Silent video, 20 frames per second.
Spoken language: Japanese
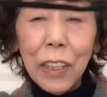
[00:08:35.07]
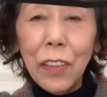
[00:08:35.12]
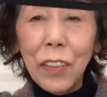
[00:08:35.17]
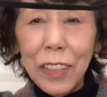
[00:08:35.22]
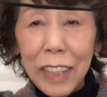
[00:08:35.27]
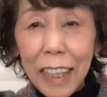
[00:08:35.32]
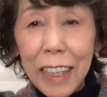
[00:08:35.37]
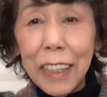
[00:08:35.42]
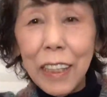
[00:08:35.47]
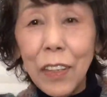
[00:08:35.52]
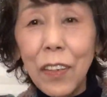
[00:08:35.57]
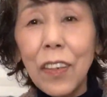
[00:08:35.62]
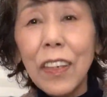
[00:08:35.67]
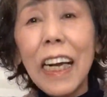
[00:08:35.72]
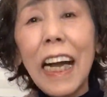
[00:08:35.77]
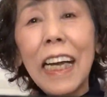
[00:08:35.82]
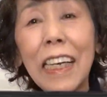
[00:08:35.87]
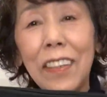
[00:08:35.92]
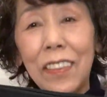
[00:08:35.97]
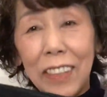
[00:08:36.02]
応ね紹
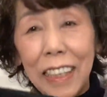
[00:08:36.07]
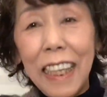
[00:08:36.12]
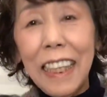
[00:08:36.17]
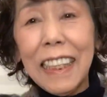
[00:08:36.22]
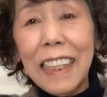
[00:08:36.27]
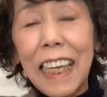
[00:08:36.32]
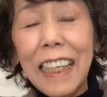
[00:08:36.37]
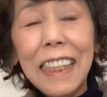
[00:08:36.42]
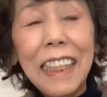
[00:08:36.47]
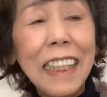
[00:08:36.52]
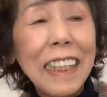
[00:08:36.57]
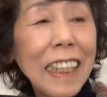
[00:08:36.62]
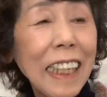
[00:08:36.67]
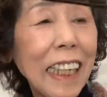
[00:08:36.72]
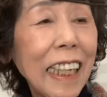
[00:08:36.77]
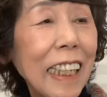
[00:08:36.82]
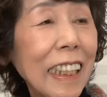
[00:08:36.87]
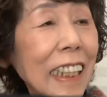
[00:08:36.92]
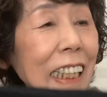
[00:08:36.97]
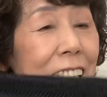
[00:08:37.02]
介をねさせて
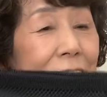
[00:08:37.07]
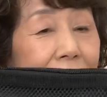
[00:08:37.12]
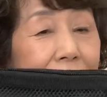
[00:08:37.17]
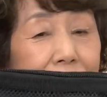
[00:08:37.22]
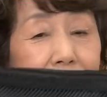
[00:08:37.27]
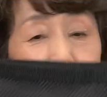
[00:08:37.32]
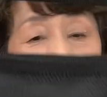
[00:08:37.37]
いただきた